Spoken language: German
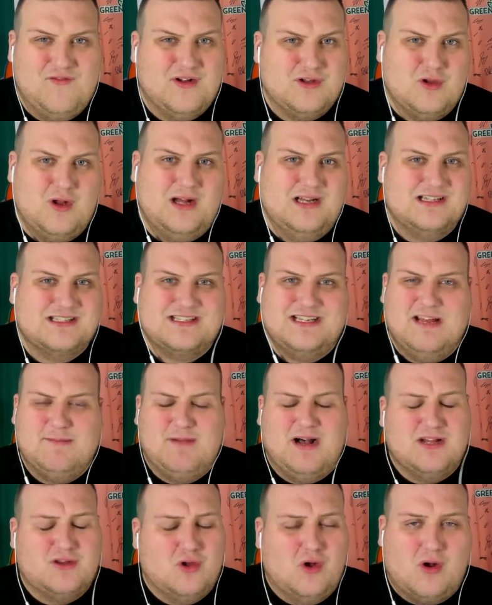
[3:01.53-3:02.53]
hat noch alles gegeben,
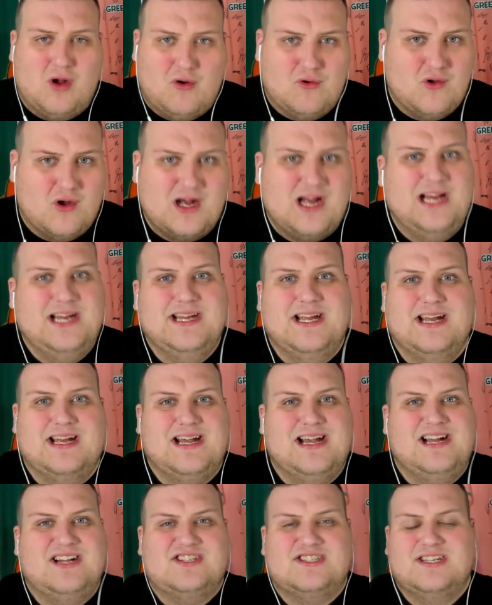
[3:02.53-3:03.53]
hat noch, auch noch
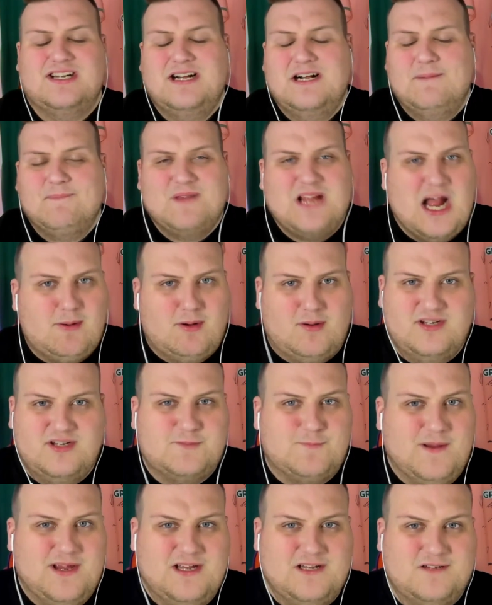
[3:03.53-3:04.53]
reingegrätscht, kam auch
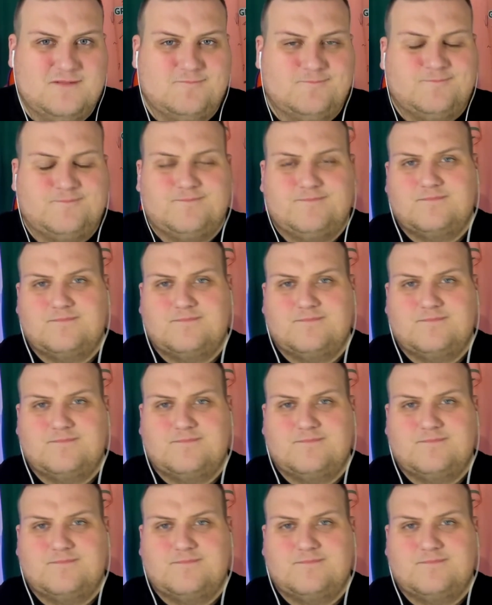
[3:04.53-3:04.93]
nicht mehr hin.